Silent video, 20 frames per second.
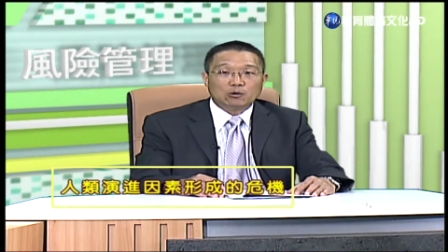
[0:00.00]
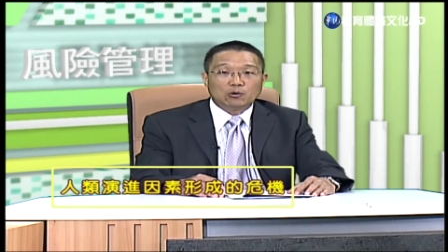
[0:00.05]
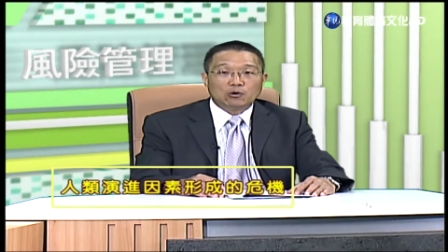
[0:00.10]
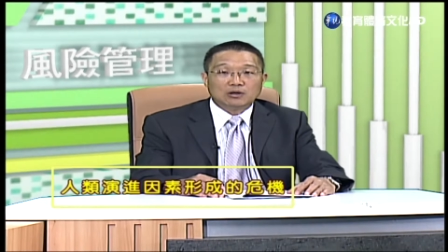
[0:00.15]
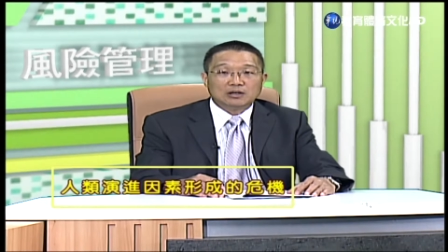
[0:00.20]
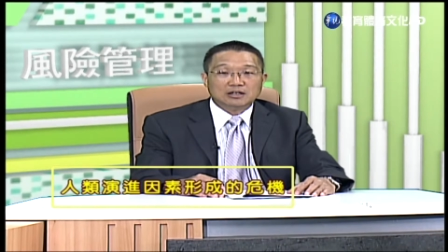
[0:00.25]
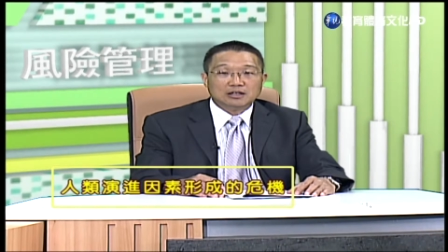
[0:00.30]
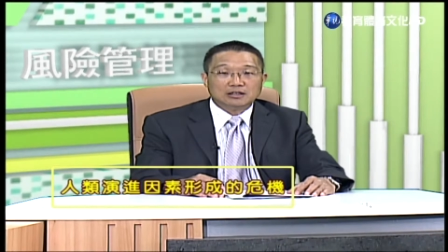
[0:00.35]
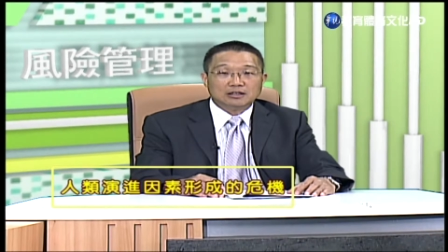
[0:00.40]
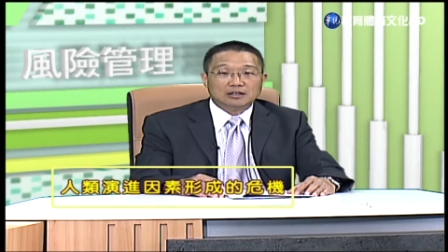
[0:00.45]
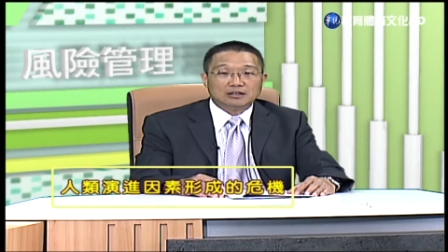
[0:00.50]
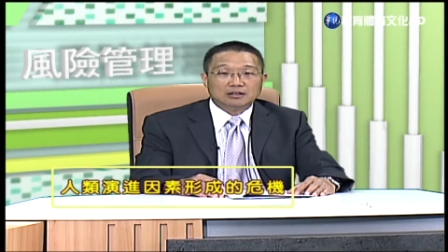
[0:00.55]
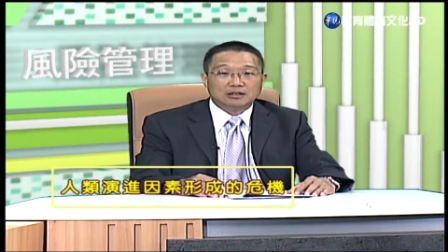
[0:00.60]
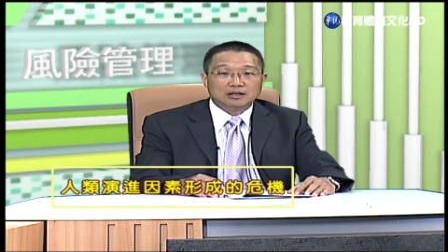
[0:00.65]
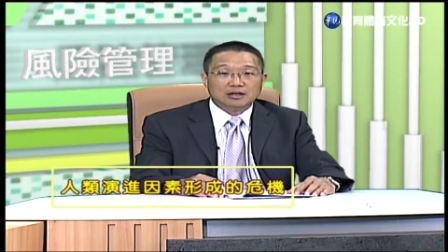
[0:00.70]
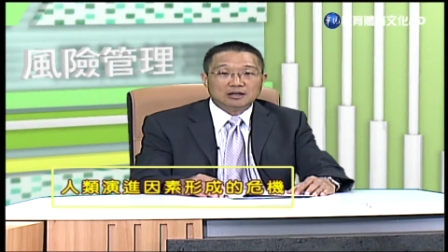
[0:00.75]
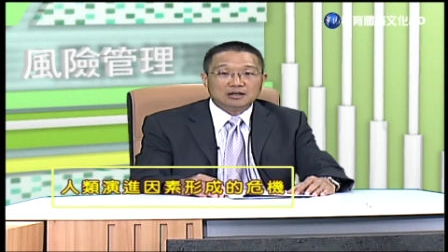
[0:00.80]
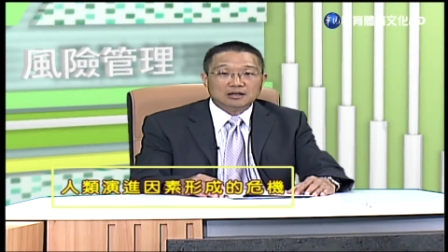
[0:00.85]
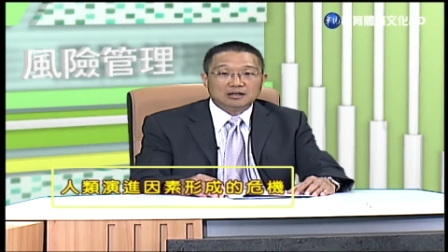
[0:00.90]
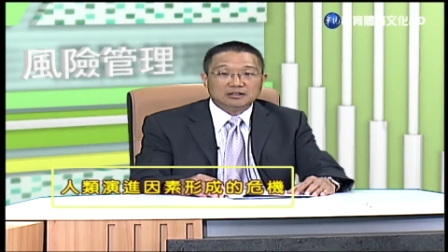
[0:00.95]
或个人
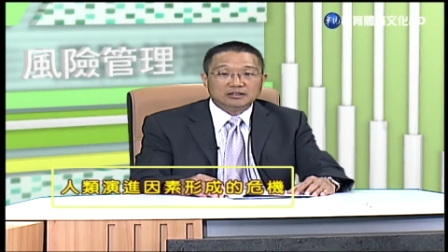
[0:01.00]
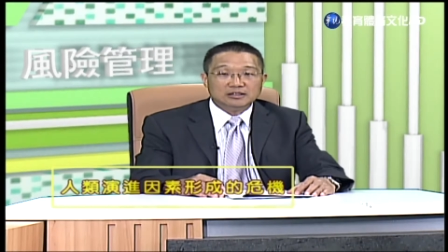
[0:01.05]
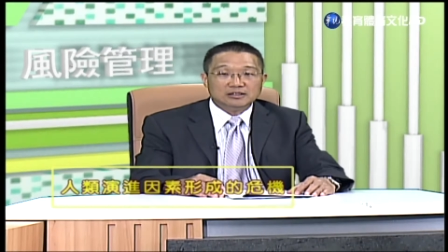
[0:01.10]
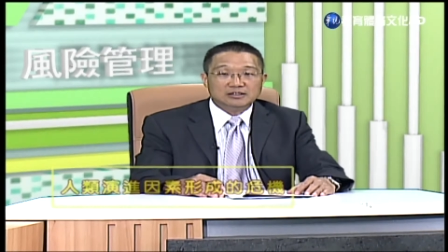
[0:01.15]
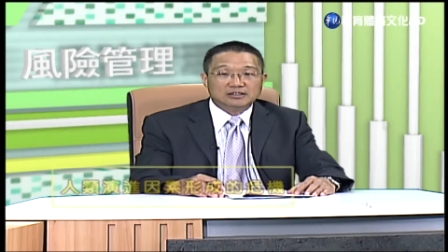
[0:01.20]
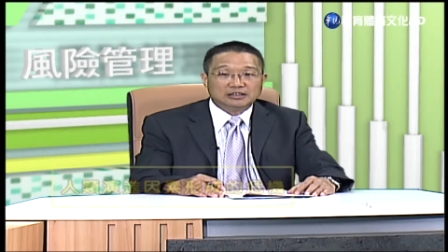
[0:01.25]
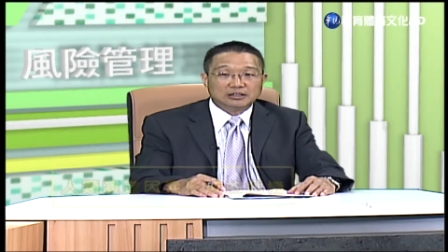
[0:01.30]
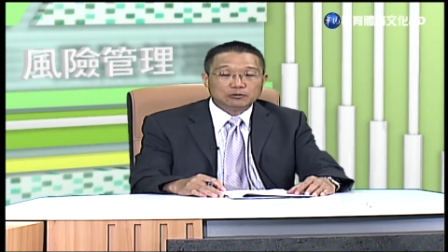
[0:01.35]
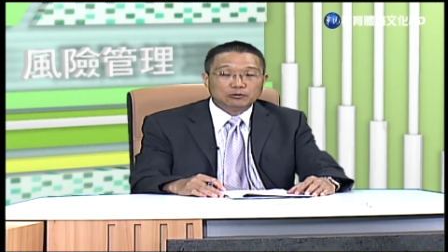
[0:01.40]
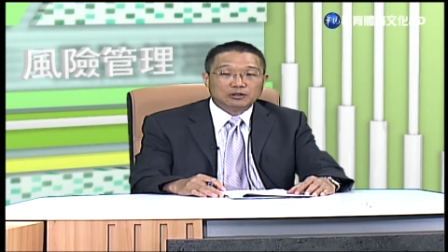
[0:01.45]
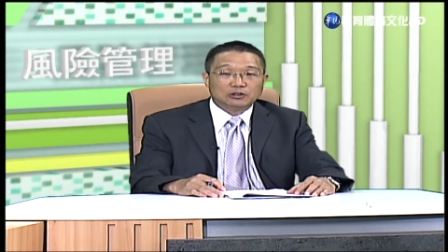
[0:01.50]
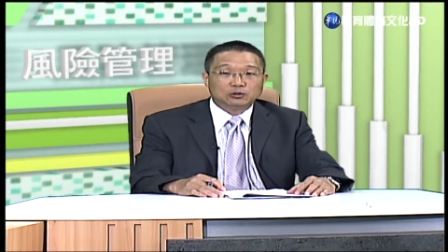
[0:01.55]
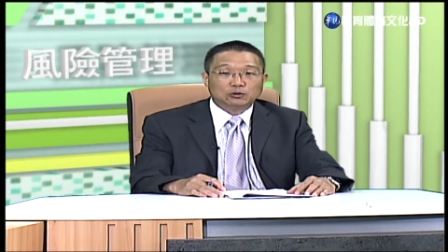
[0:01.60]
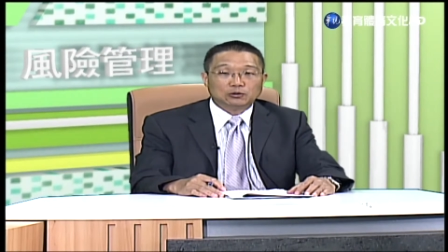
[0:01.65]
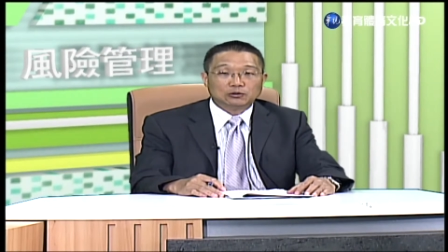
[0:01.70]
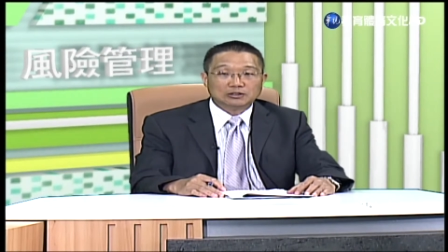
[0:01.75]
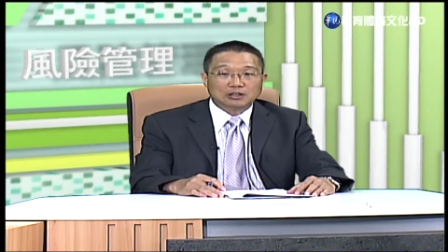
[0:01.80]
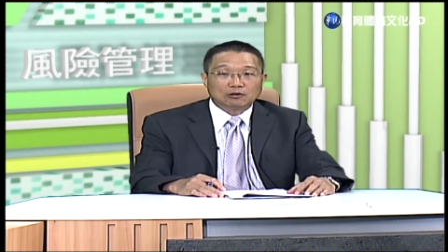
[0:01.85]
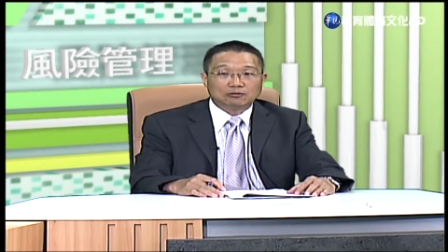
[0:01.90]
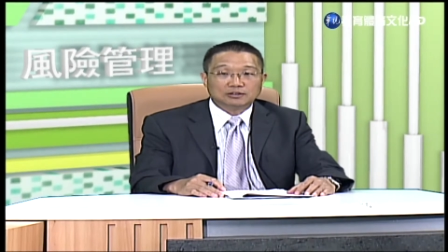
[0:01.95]
的恶意行为
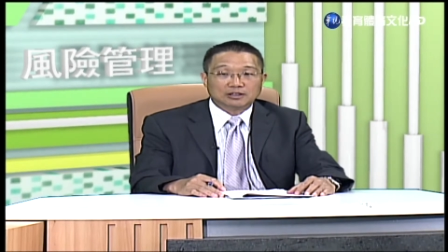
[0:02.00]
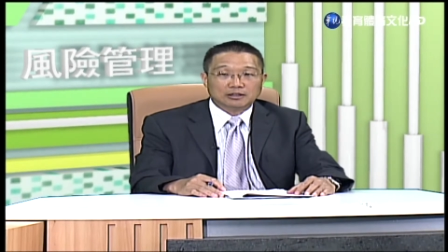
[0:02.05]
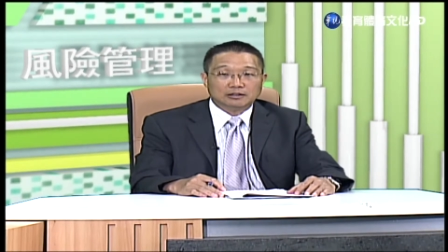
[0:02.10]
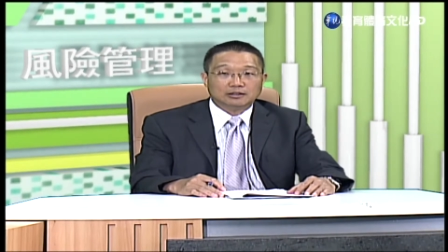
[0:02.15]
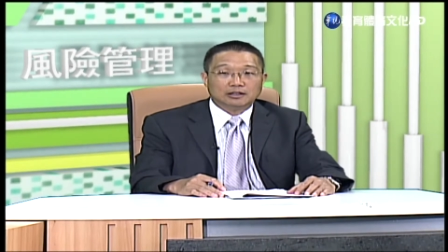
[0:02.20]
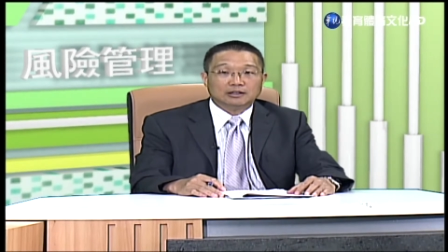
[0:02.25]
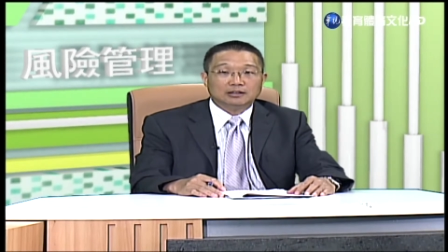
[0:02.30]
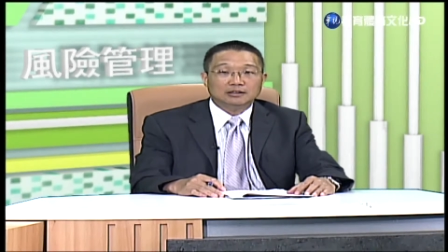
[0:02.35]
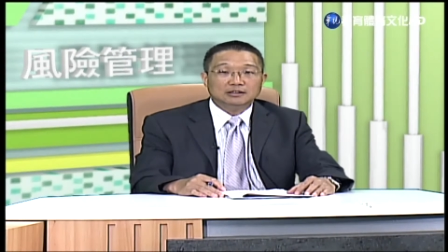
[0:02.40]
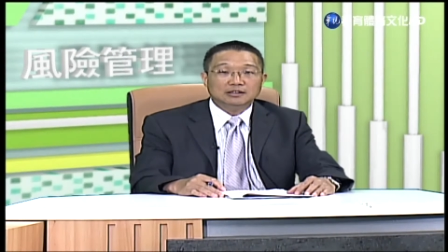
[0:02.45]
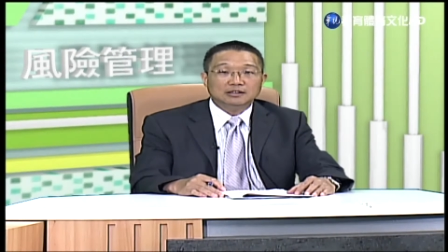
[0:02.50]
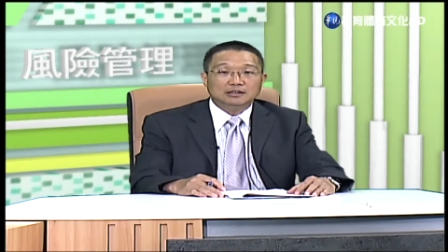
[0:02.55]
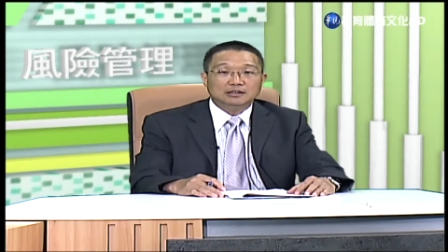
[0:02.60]
所造成的。